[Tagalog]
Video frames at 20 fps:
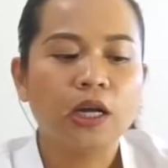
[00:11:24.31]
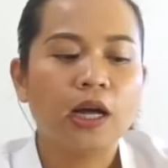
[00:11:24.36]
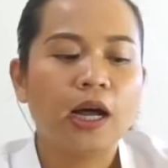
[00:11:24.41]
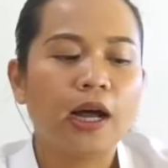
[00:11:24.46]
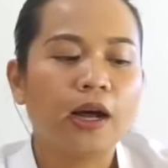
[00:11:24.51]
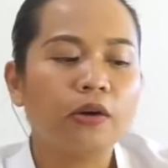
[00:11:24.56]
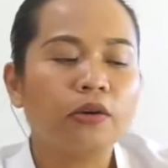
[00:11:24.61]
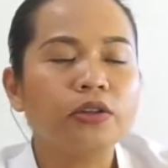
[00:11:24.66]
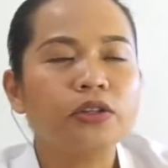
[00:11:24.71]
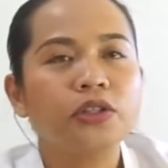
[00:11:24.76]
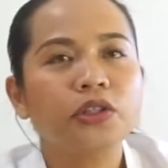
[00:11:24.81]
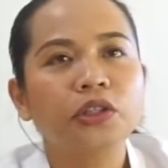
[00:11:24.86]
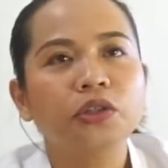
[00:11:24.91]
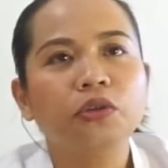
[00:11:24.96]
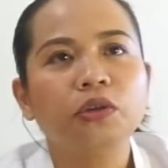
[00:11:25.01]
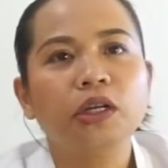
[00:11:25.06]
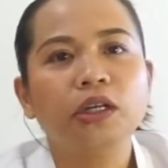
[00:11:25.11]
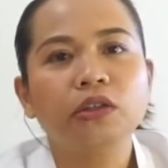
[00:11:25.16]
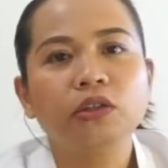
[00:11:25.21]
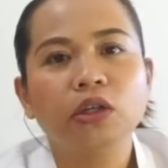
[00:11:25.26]
Ang concern ko
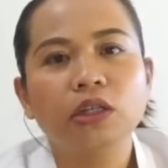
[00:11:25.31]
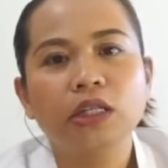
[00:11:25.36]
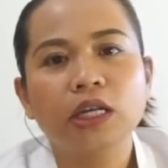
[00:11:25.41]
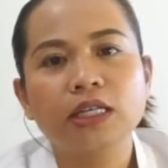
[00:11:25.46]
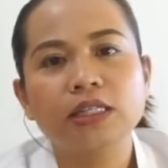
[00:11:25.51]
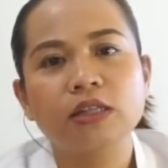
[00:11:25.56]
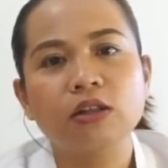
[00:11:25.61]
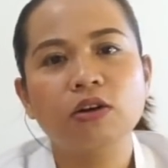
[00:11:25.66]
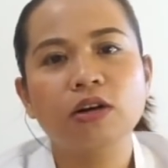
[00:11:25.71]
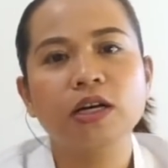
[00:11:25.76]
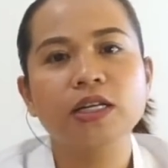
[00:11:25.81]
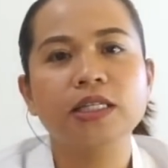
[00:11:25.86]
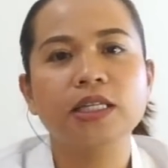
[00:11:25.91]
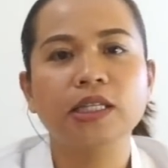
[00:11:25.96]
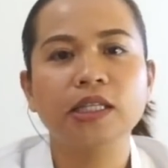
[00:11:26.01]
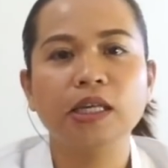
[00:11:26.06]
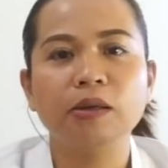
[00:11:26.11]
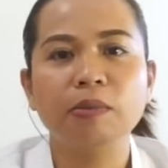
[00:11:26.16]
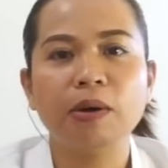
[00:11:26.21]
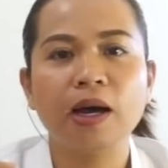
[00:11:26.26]
lang doon, as long as
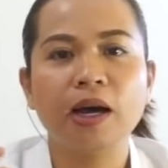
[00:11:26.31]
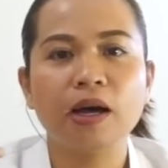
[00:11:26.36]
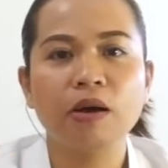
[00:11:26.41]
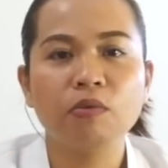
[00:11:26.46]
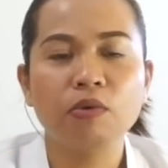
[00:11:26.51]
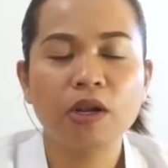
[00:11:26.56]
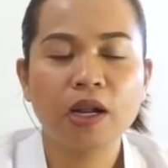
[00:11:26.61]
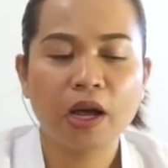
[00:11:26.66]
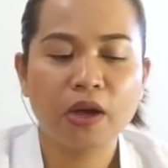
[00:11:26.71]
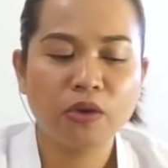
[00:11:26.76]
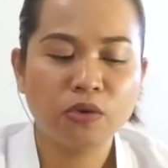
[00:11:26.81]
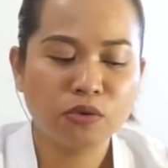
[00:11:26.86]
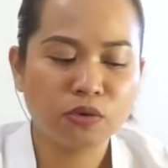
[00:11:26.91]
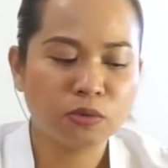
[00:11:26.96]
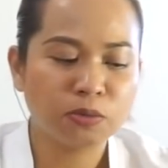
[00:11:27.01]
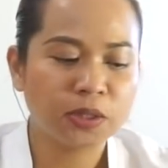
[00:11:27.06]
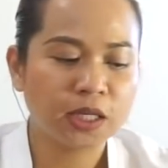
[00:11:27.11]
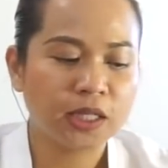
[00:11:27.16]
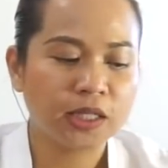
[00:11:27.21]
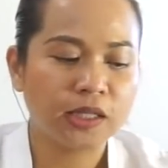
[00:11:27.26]
hindi mawala yung
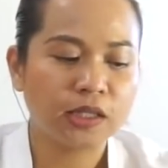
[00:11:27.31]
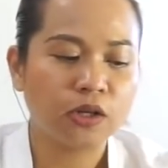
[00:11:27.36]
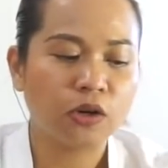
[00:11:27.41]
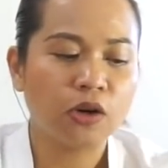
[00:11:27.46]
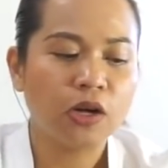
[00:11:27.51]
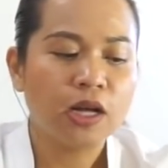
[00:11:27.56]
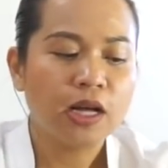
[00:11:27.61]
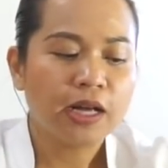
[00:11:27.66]
YouTube channel ko.